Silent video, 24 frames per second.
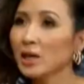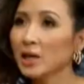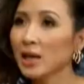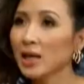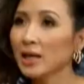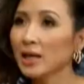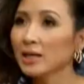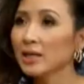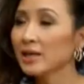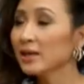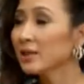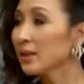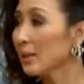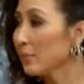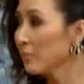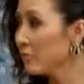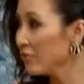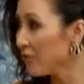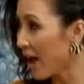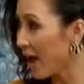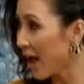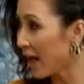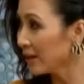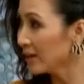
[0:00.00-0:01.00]
thể lấy những cái
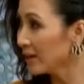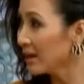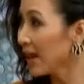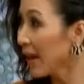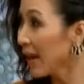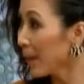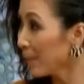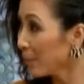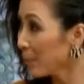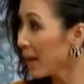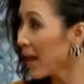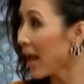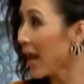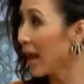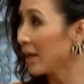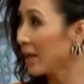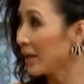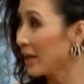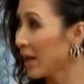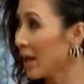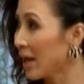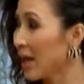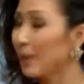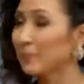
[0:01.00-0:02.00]
tấm ván ghép lại
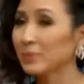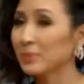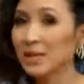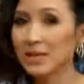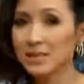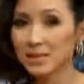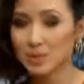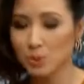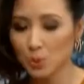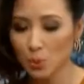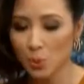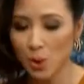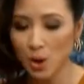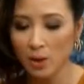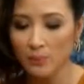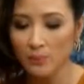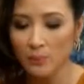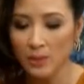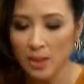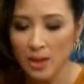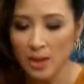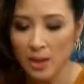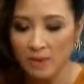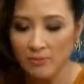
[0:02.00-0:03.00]
để làm thành xuồng
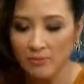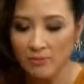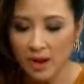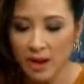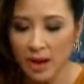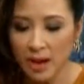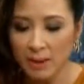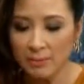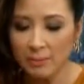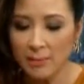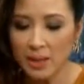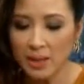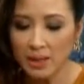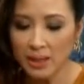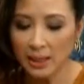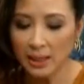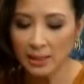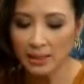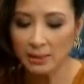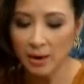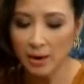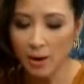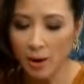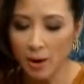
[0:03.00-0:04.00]
và bên
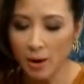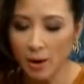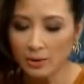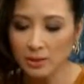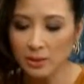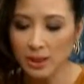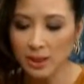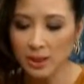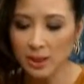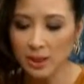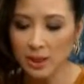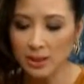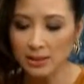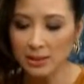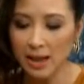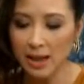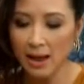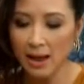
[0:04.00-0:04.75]
cạnh đó thì người